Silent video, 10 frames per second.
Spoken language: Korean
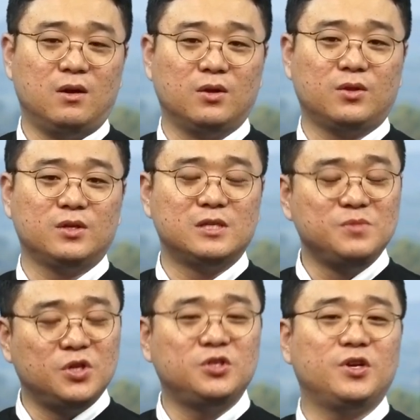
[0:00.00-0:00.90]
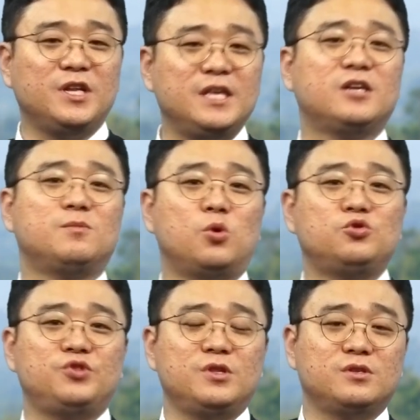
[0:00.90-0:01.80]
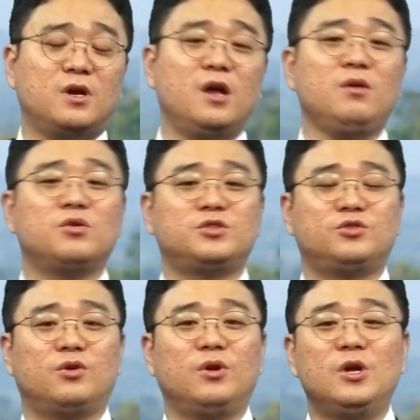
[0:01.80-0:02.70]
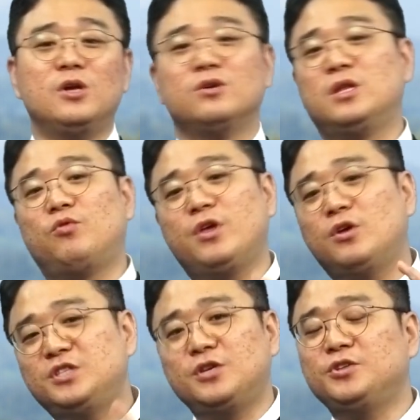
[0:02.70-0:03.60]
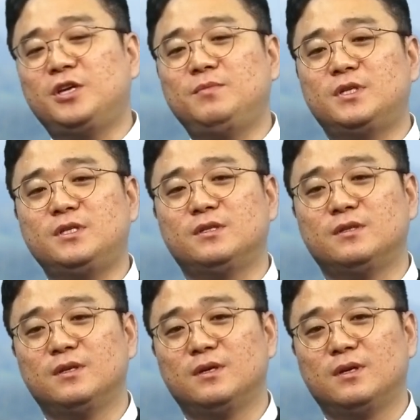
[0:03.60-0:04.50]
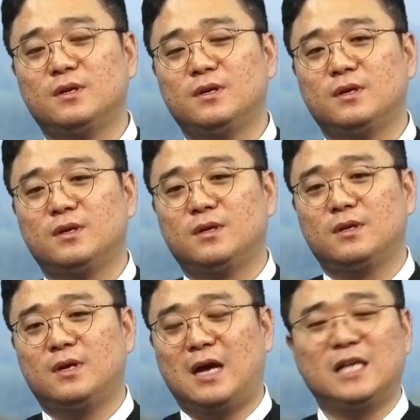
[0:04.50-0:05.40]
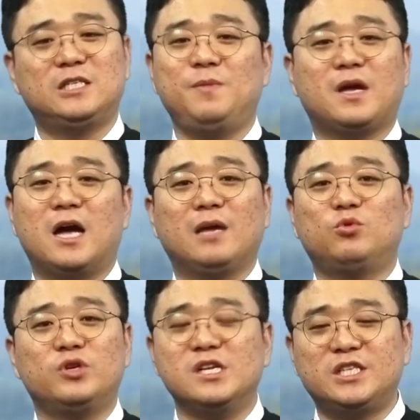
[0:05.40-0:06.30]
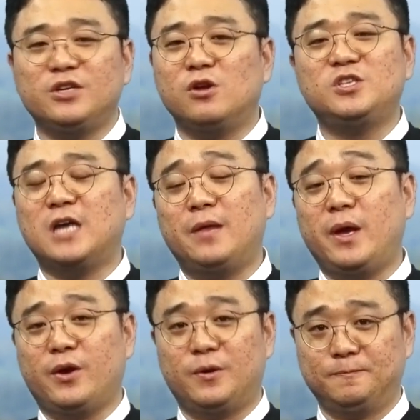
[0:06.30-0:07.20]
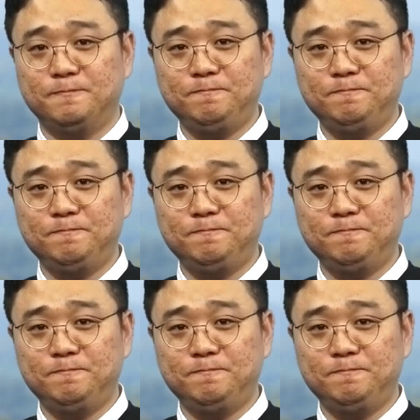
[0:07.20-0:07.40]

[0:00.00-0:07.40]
어떤 금전적인 이익을 볼 수 있는 상황인 것이죠. 근데 우리 현재 형제님들은 아침에 가게 문을 일찍 열지 않아요.